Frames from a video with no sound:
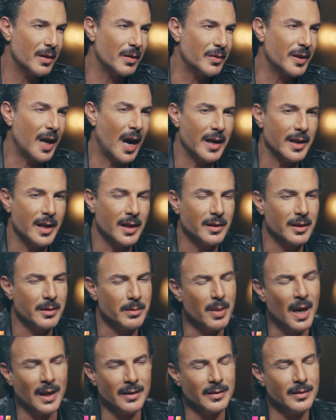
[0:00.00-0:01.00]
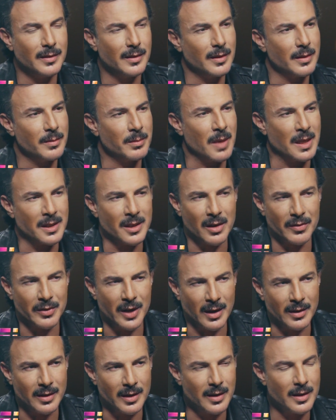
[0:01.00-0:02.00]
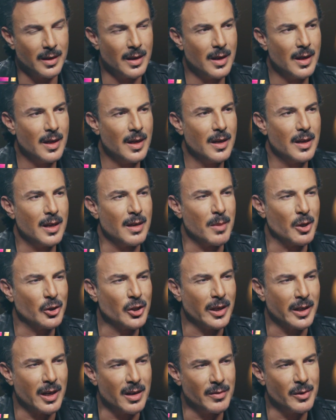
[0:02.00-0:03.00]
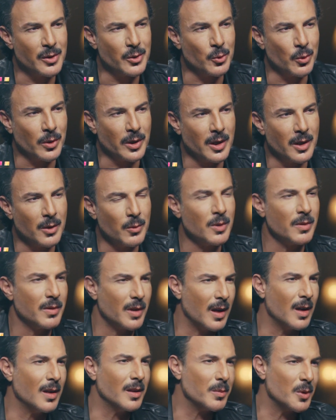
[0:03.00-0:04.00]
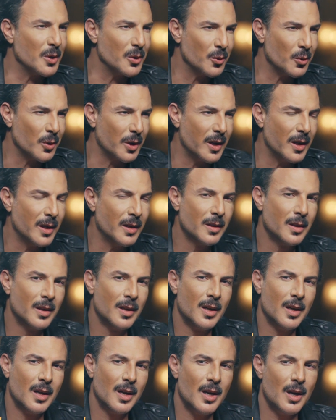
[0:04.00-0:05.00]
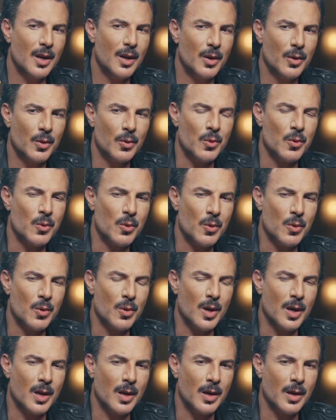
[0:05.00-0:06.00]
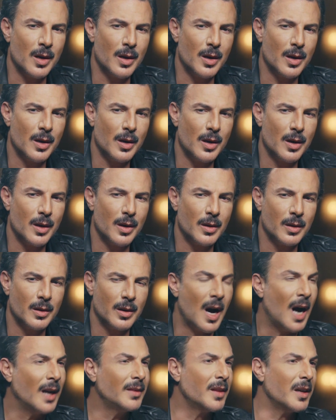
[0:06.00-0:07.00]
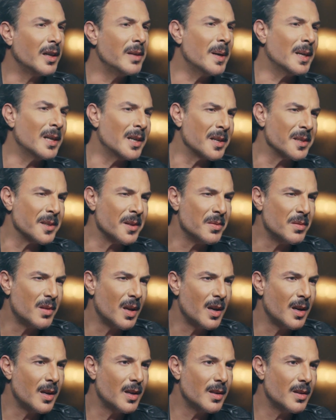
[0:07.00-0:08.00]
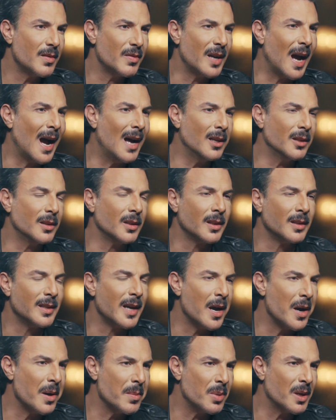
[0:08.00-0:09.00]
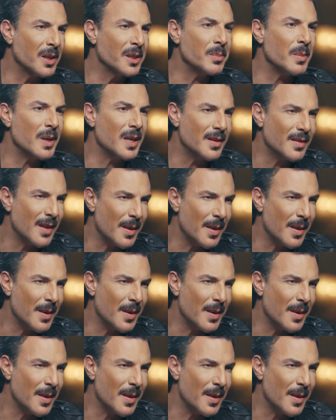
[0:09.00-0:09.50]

في حياتي بعد ما صار في عنا المشاكل في سوريا وانتقلت من سوريا وقعدت تقريبا انا سنتين في حاله اكتئاب رسمي